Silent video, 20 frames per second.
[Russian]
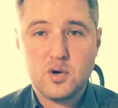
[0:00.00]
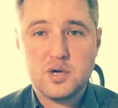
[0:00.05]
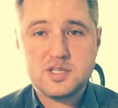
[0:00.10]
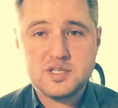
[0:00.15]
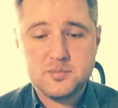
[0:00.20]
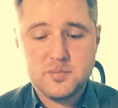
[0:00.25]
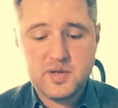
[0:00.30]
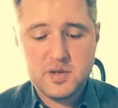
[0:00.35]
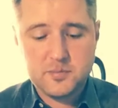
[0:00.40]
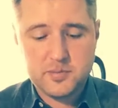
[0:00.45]
Ну а
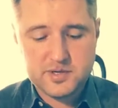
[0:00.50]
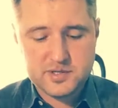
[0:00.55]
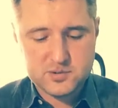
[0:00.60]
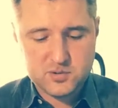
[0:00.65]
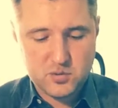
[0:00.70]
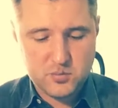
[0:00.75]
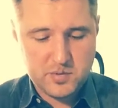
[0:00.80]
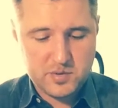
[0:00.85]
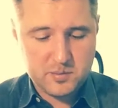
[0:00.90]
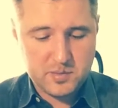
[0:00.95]
теперь
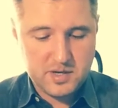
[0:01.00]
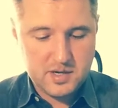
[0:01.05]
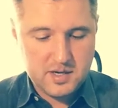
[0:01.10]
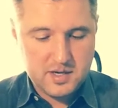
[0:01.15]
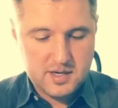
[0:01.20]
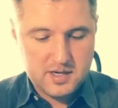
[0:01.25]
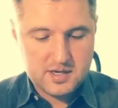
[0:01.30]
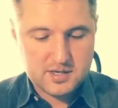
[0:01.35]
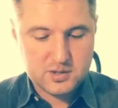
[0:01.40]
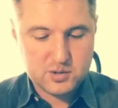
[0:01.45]
приступим
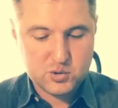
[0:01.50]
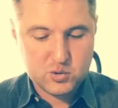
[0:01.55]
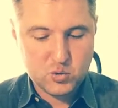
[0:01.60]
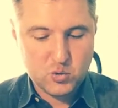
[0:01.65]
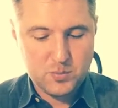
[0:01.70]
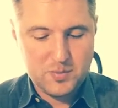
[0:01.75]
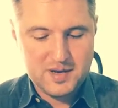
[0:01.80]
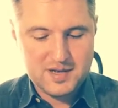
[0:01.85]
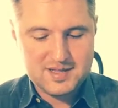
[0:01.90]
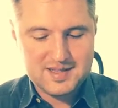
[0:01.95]
к
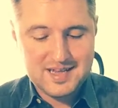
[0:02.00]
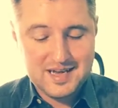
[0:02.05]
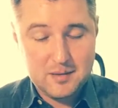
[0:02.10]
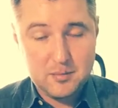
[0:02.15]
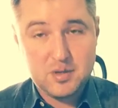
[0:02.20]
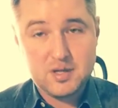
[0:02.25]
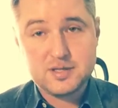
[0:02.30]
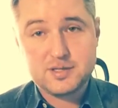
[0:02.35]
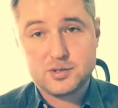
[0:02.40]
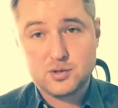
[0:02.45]
Дубель
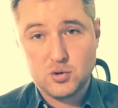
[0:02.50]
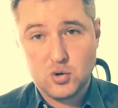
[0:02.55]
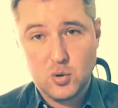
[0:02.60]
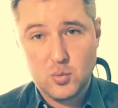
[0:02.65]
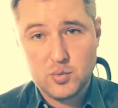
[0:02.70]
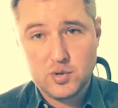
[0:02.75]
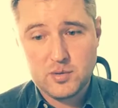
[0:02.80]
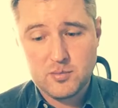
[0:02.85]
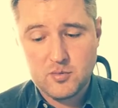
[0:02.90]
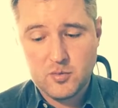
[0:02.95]
Дабл
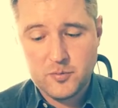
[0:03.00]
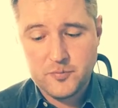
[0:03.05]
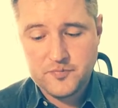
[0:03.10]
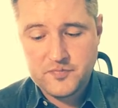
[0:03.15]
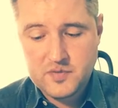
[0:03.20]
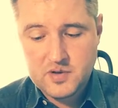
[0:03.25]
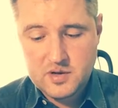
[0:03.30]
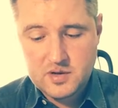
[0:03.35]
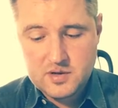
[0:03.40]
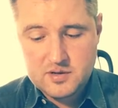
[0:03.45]
темному.
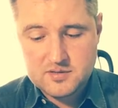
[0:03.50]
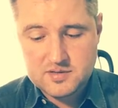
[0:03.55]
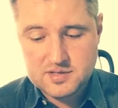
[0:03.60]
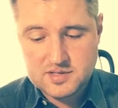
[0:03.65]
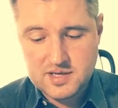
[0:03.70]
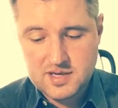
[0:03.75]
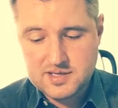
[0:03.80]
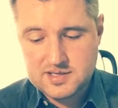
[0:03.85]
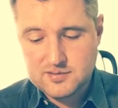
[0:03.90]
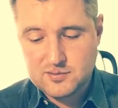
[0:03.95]
Вы
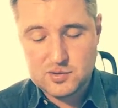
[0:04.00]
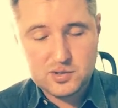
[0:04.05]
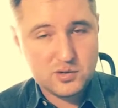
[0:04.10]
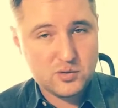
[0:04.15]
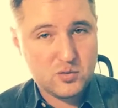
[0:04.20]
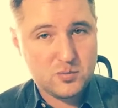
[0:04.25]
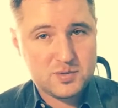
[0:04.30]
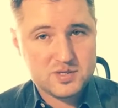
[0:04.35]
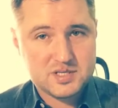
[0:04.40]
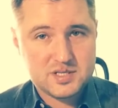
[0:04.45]
знаете, вот
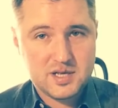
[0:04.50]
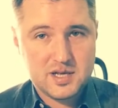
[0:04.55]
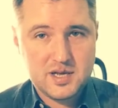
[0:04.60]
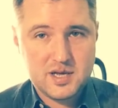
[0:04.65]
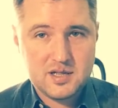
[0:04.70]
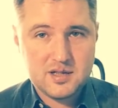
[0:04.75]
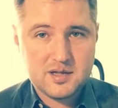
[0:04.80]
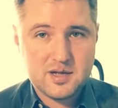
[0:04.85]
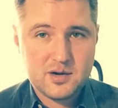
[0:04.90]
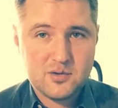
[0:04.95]
оно
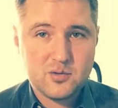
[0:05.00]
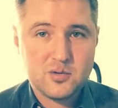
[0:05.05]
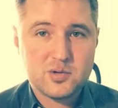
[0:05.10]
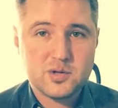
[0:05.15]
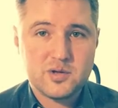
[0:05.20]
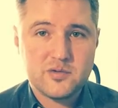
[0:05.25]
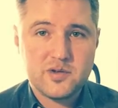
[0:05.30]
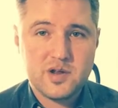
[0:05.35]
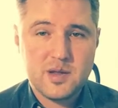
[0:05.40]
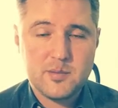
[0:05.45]
постояло
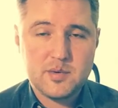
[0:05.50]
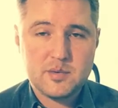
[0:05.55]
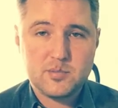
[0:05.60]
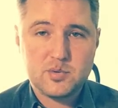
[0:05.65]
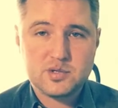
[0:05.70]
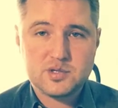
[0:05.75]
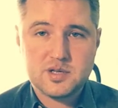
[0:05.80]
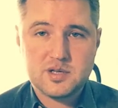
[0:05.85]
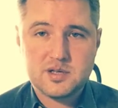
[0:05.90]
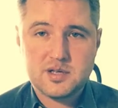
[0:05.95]
какое-то время
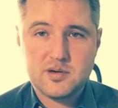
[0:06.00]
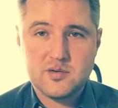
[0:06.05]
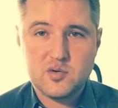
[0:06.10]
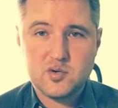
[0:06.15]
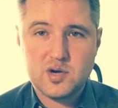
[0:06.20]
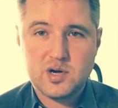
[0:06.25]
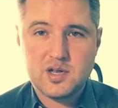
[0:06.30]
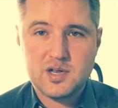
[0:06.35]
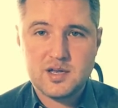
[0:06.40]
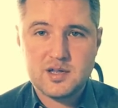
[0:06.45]
после того,
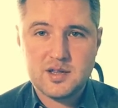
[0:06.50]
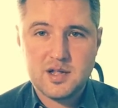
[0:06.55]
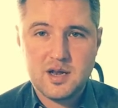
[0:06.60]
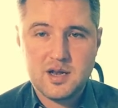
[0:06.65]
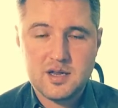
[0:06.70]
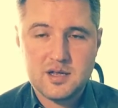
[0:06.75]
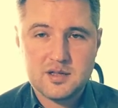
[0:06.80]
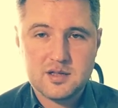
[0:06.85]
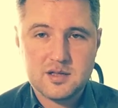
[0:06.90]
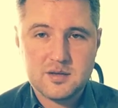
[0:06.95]
как я
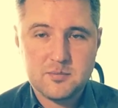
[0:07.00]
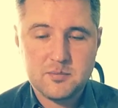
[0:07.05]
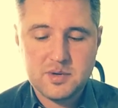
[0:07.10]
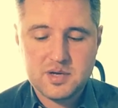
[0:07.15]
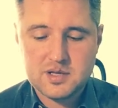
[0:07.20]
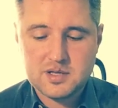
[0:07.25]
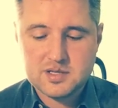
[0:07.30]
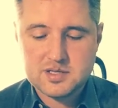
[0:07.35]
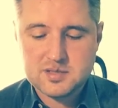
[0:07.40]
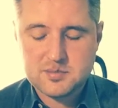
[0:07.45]
налил и
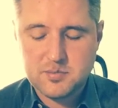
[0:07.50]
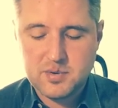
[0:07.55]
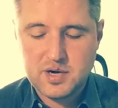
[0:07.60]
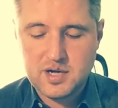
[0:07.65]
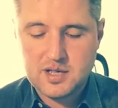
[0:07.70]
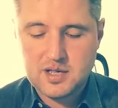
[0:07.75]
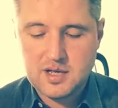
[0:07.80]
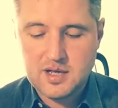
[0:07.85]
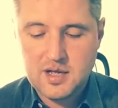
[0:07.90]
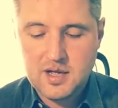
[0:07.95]
пена
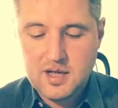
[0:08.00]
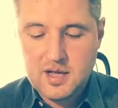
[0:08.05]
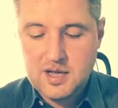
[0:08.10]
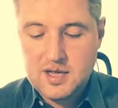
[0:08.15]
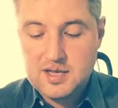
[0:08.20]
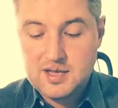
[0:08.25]
спала,